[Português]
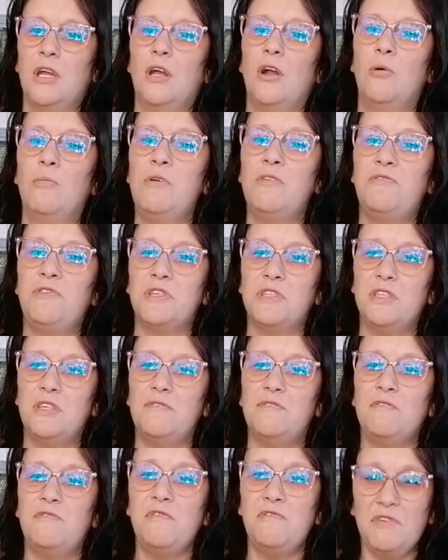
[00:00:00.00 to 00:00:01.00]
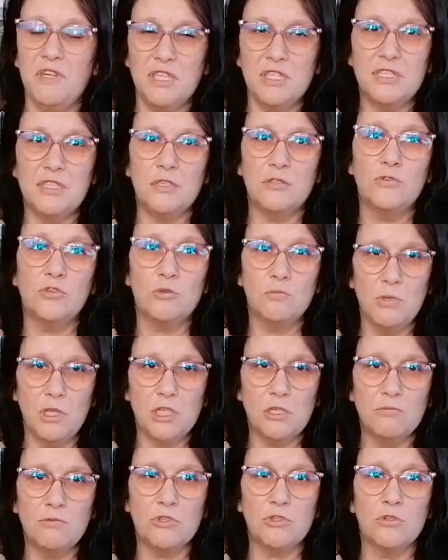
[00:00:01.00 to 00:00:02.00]
uma efetiva vivência dos
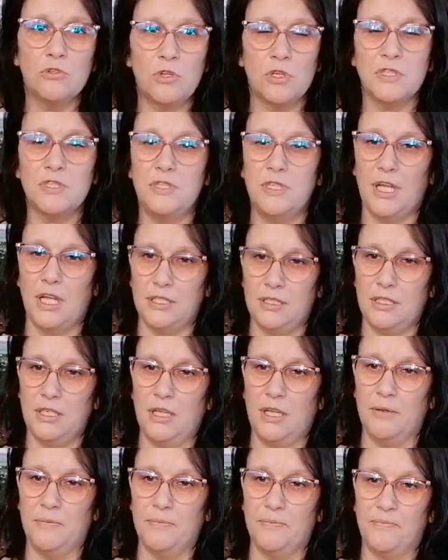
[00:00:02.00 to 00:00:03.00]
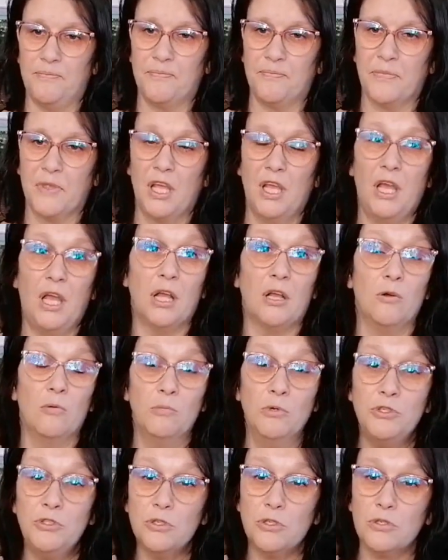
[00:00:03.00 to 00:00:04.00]
mesmos no nosso dia a dia. É com muito